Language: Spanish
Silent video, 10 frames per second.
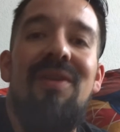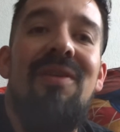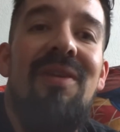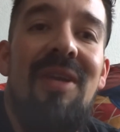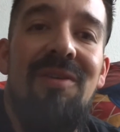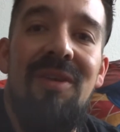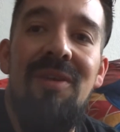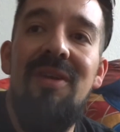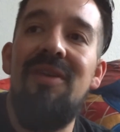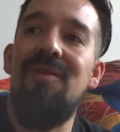entonces a los que
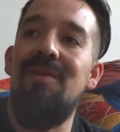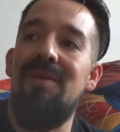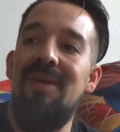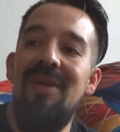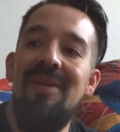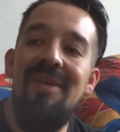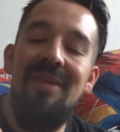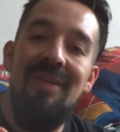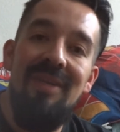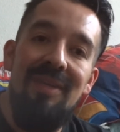no les dé hueva,
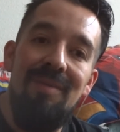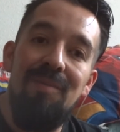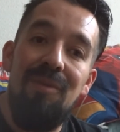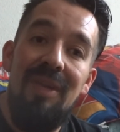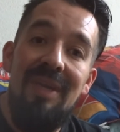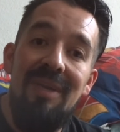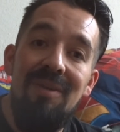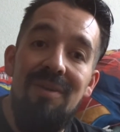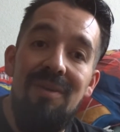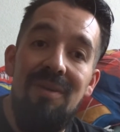pues
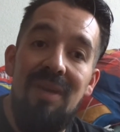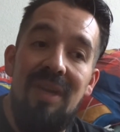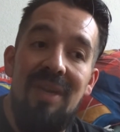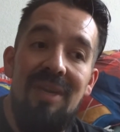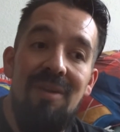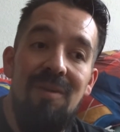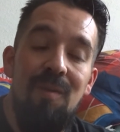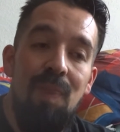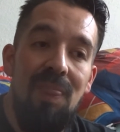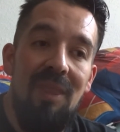léanlo,
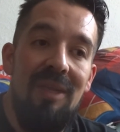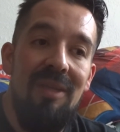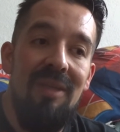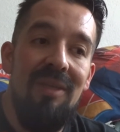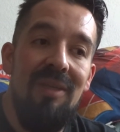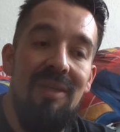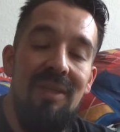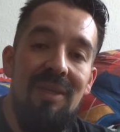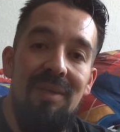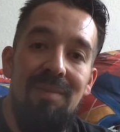léanlo. Hay
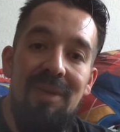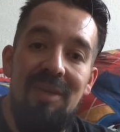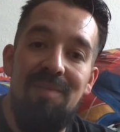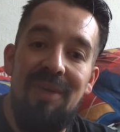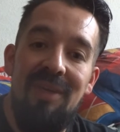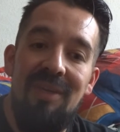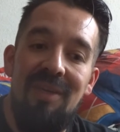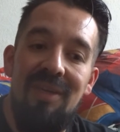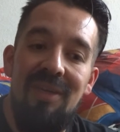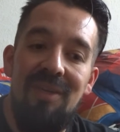este, varias páginas
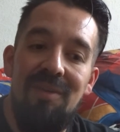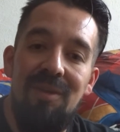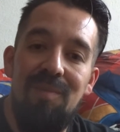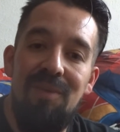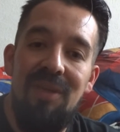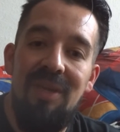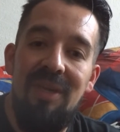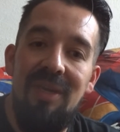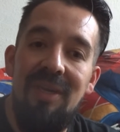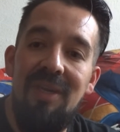en línea donde lo pueden
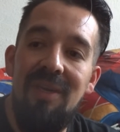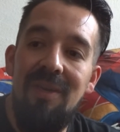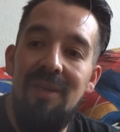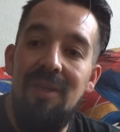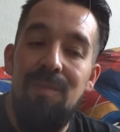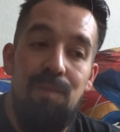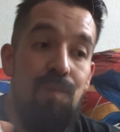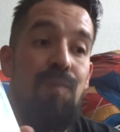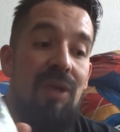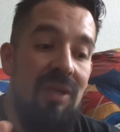leer.
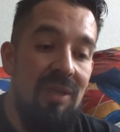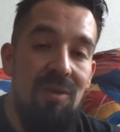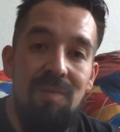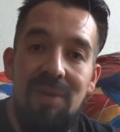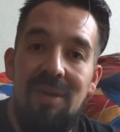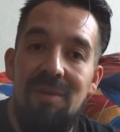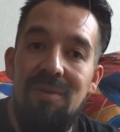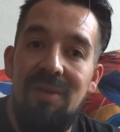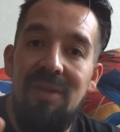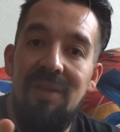Pueden
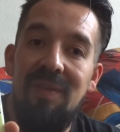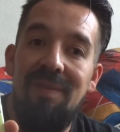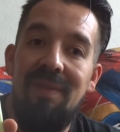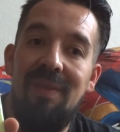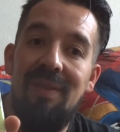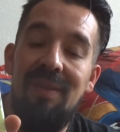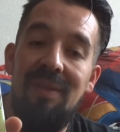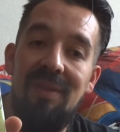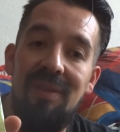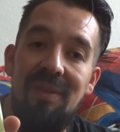comprarlo en,
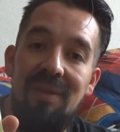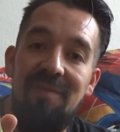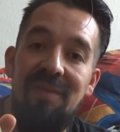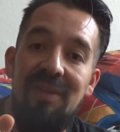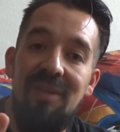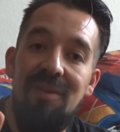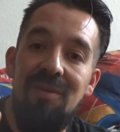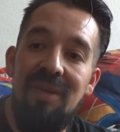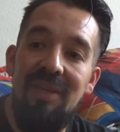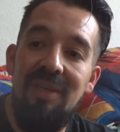en físico,
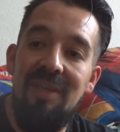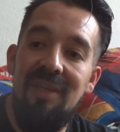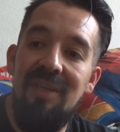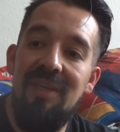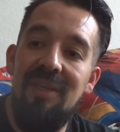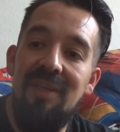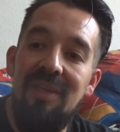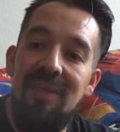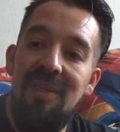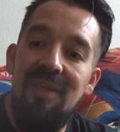en la tienda de
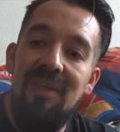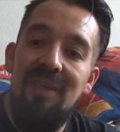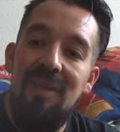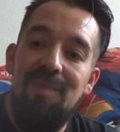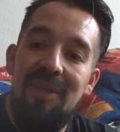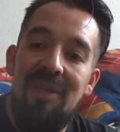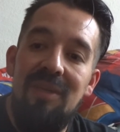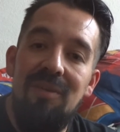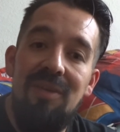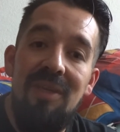de Panini
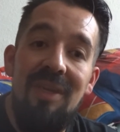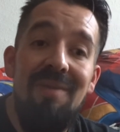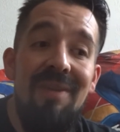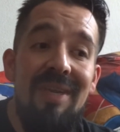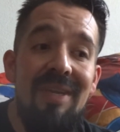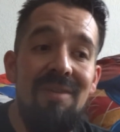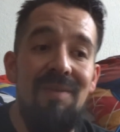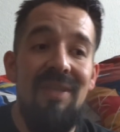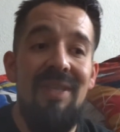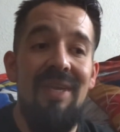lo tiene. La única
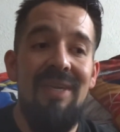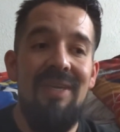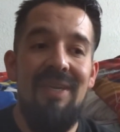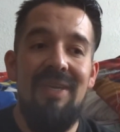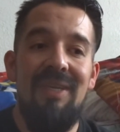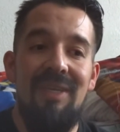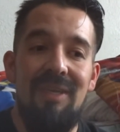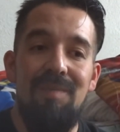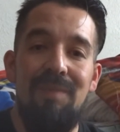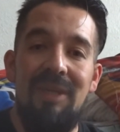desventaja de la tienda
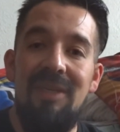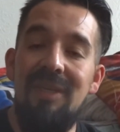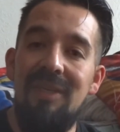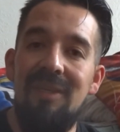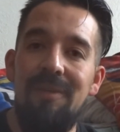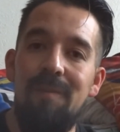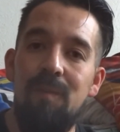de Panini